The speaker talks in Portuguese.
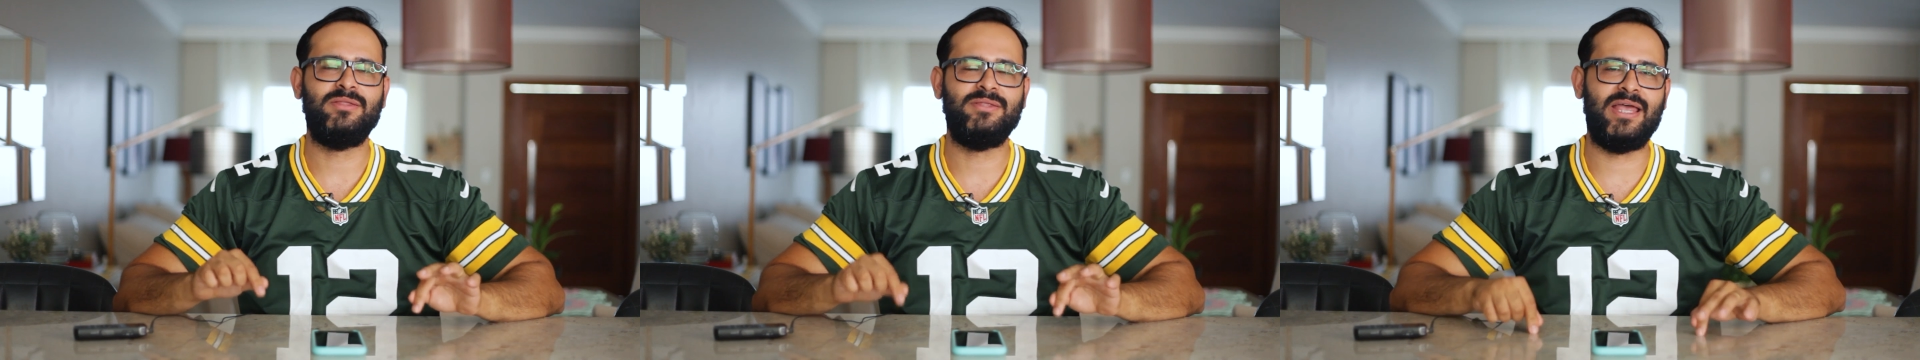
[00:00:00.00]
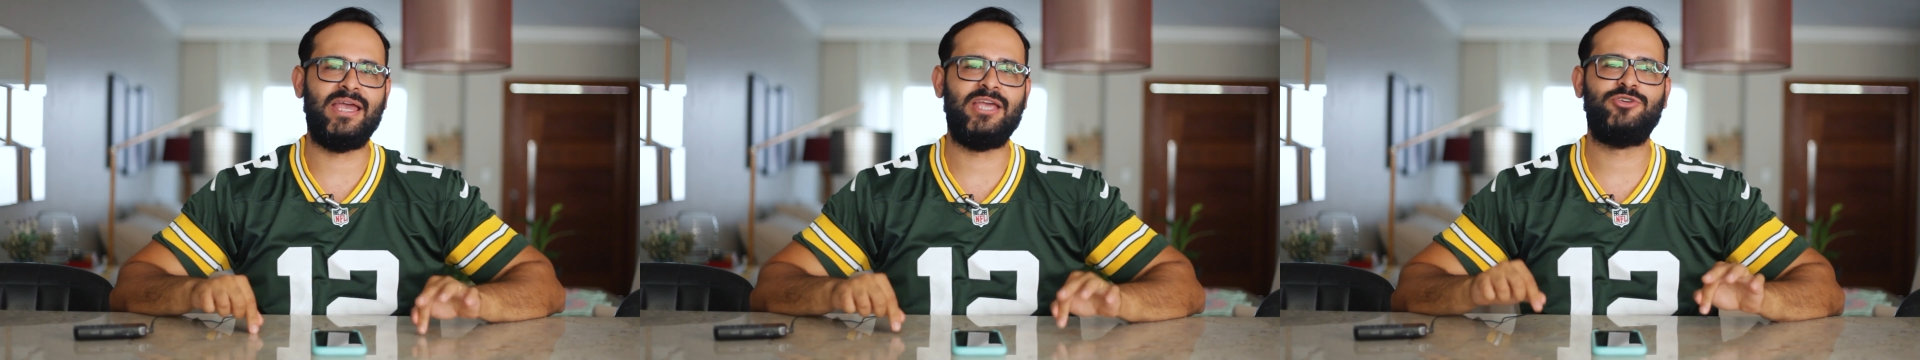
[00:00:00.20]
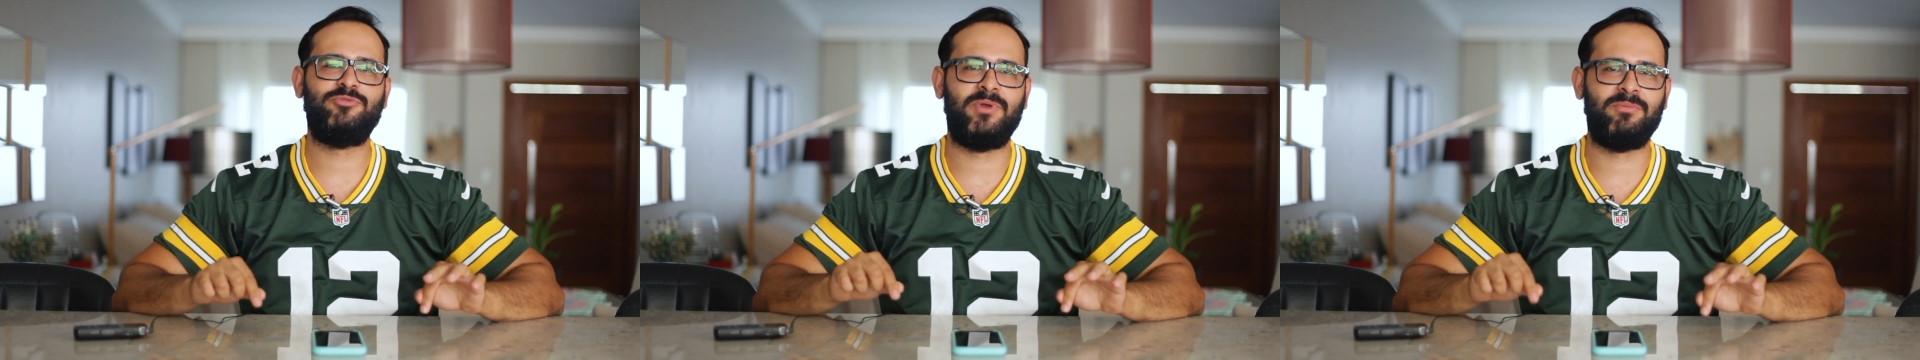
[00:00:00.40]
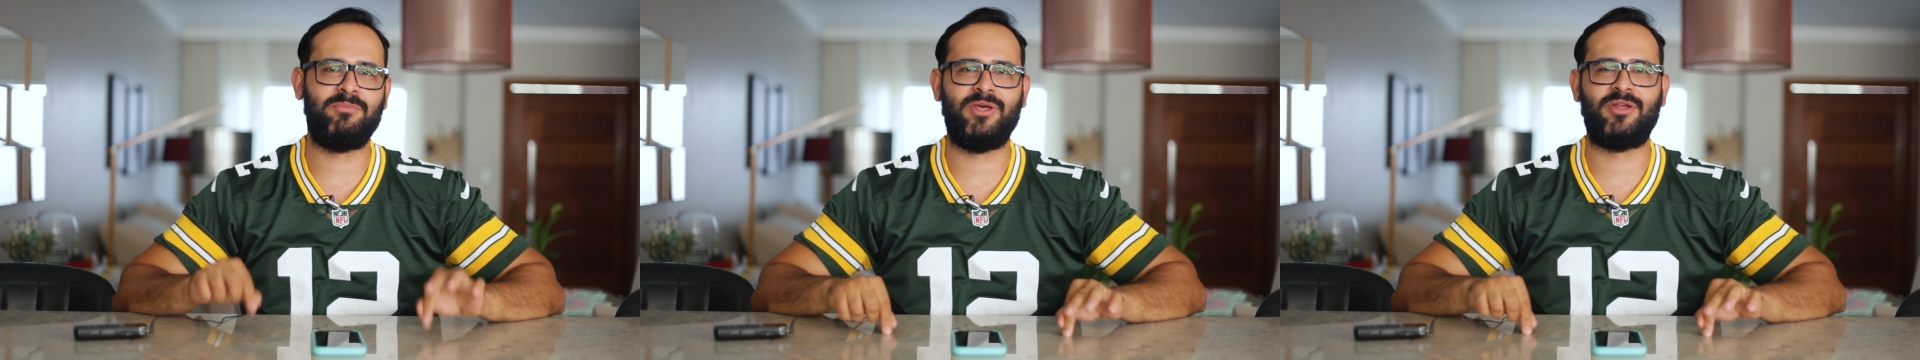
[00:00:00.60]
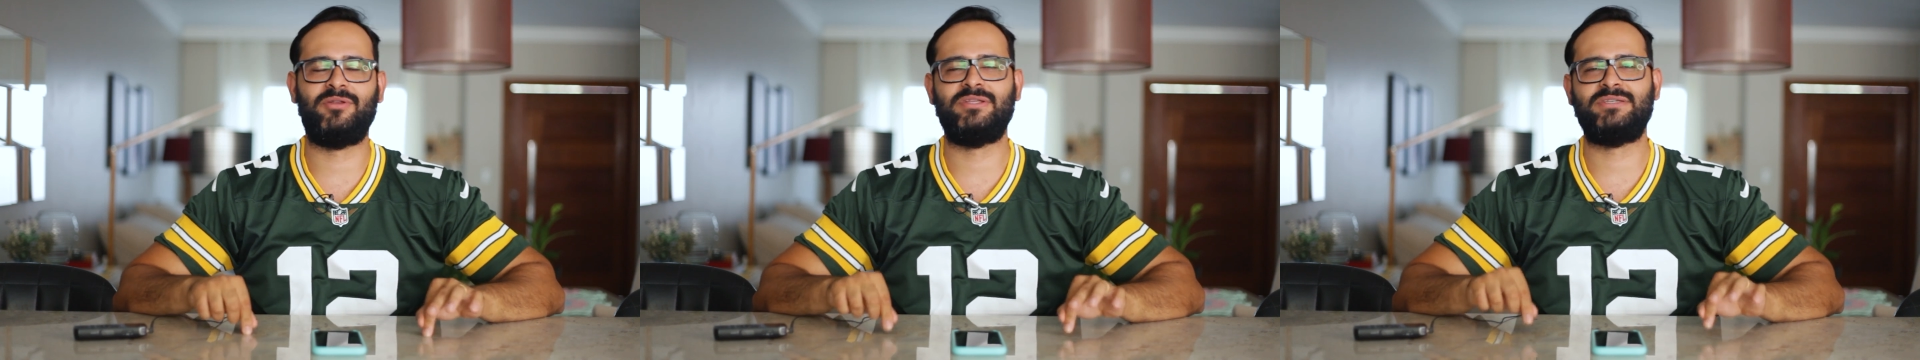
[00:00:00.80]
desde o
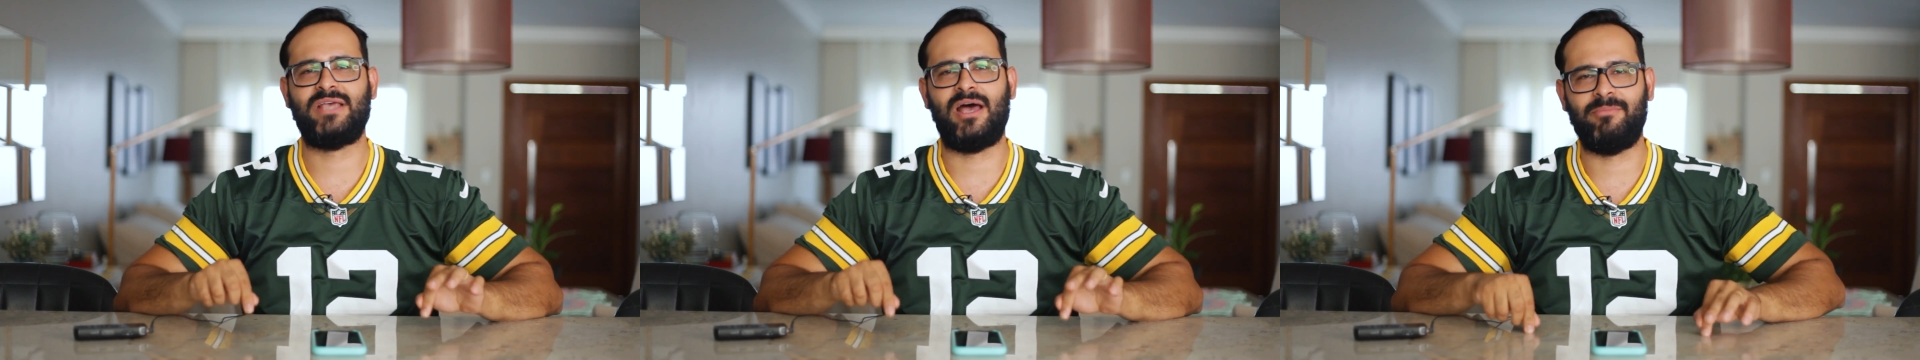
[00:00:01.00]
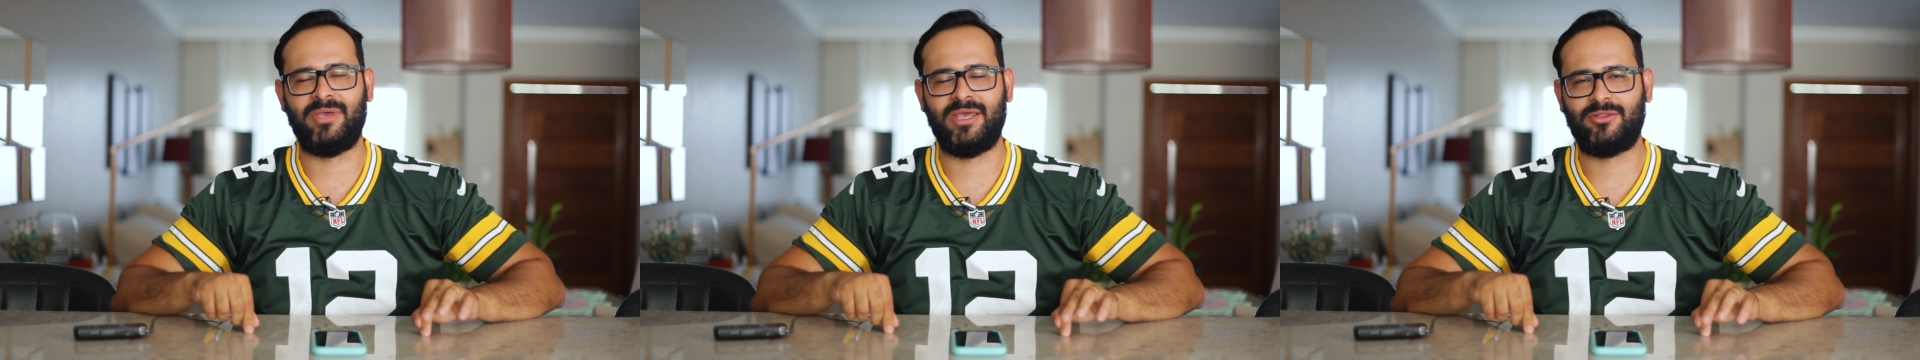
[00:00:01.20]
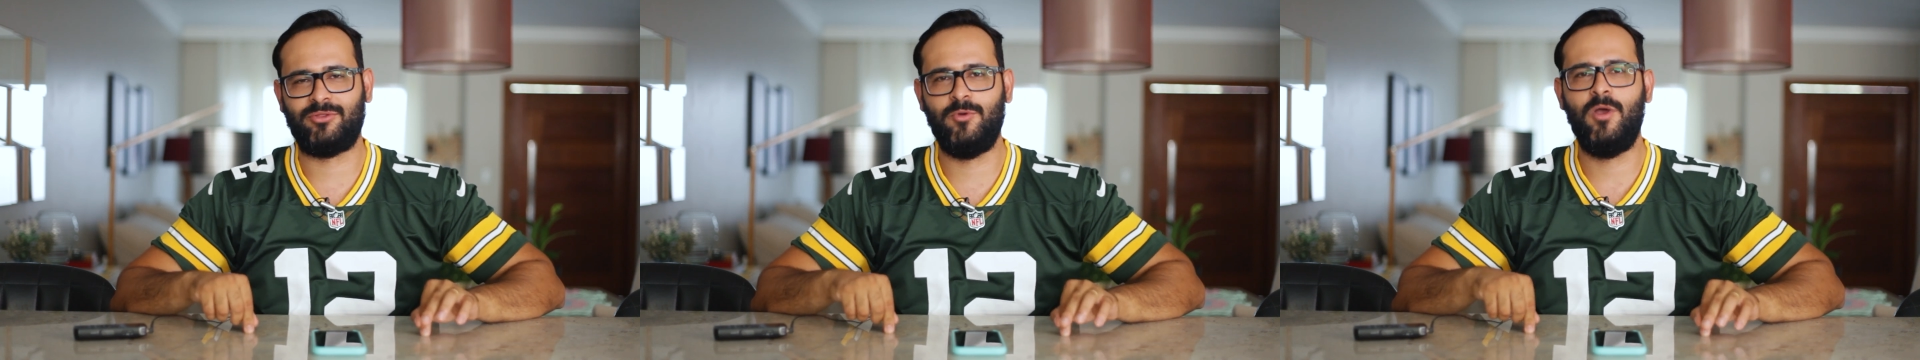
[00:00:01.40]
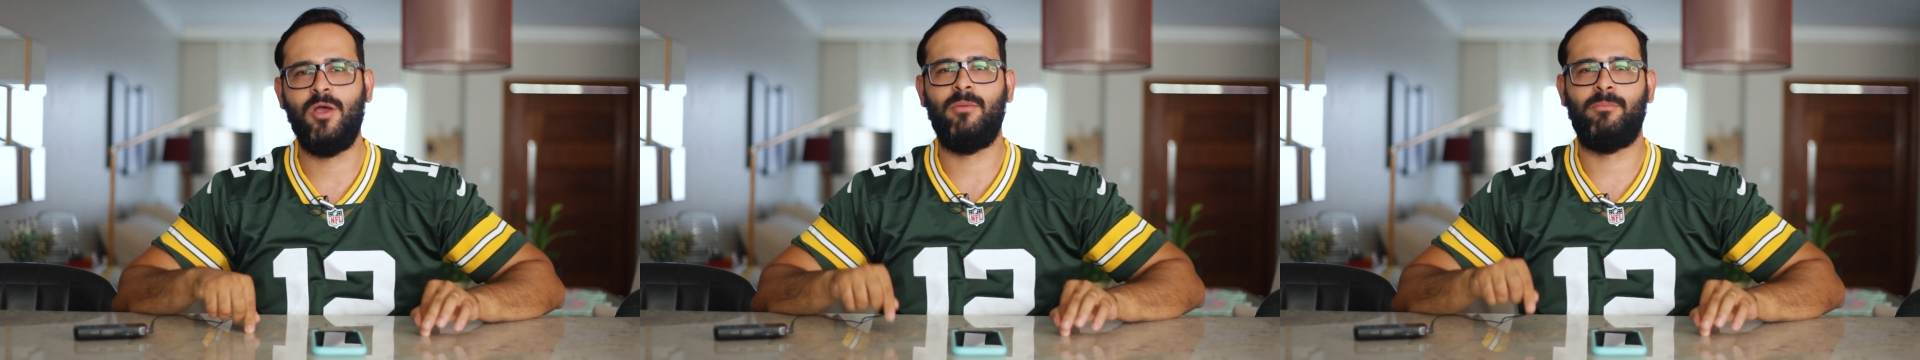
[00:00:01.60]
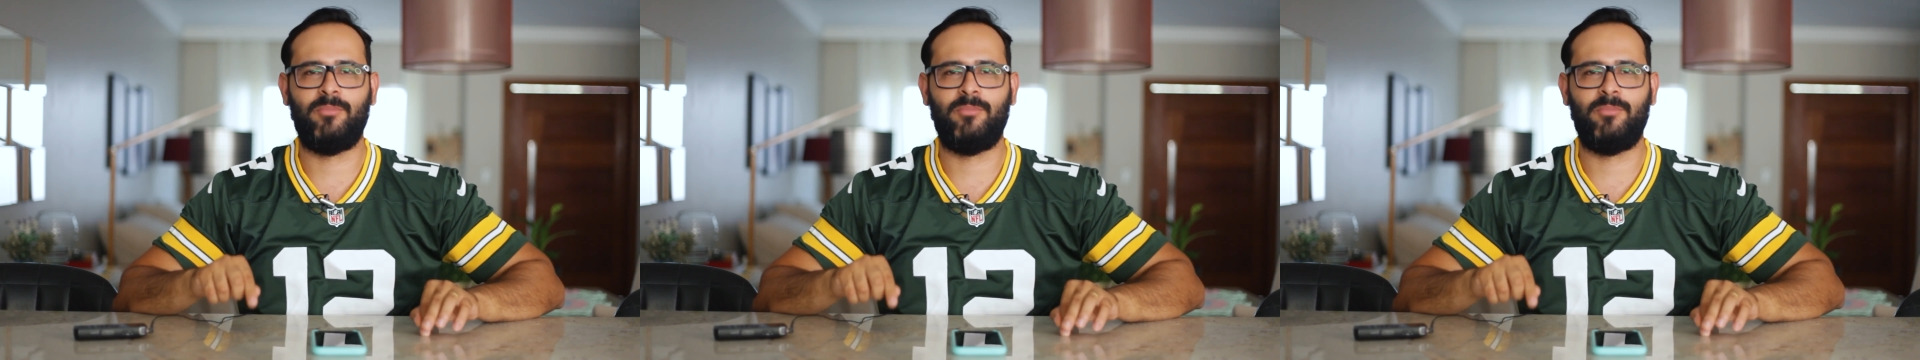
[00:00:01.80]
primeiro lançamento,